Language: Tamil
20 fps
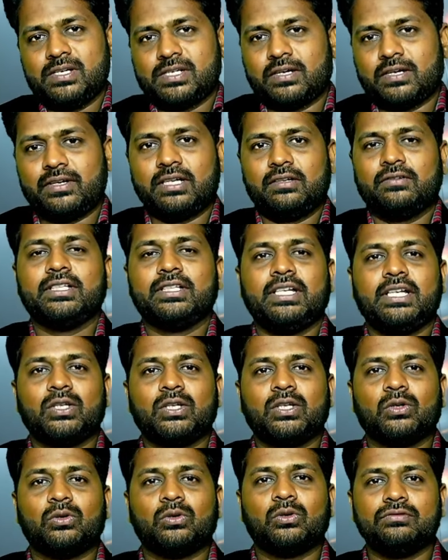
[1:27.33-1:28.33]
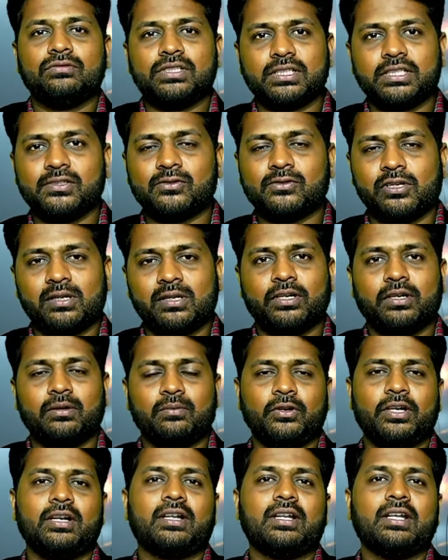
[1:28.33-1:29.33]
மீன்ஸ் அவர்கள் வந்து ஏதோ ஒரு விஷயத்தை சொல்ல
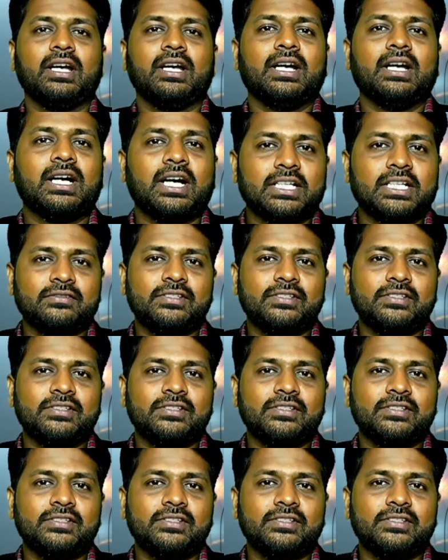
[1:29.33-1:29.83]
மு முயன்று